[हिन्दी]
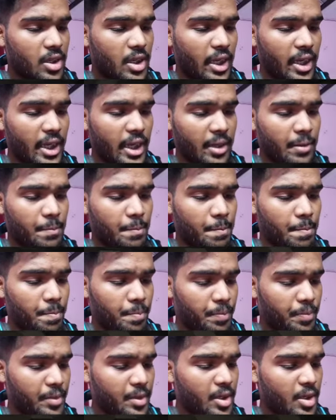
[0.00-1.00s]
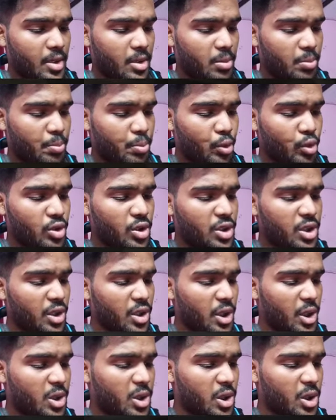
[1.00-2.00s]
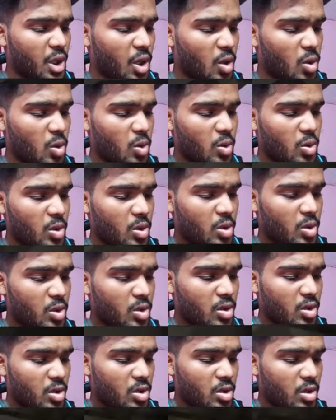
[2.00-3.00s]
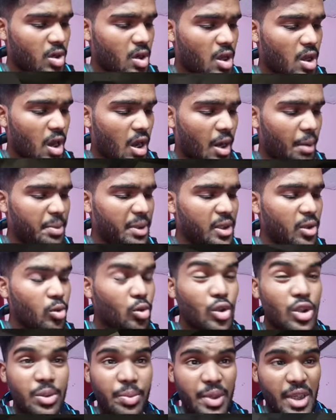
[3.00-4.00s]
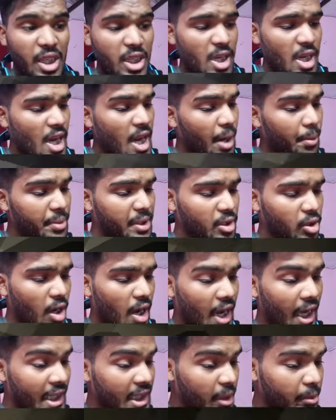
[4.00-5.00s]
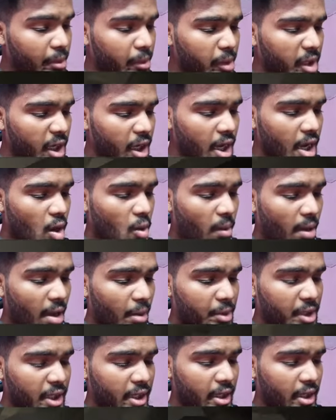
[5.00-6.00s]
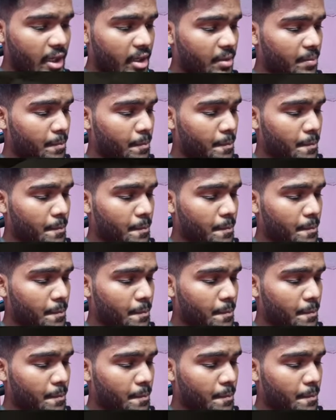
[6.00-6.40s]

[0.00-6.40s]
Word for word: ठीक है पोजीशन देखते जाओ अभी तो कुछ भी नहीं है अभी तो आधे में भी नहीं गया हूं मैं अभी देखना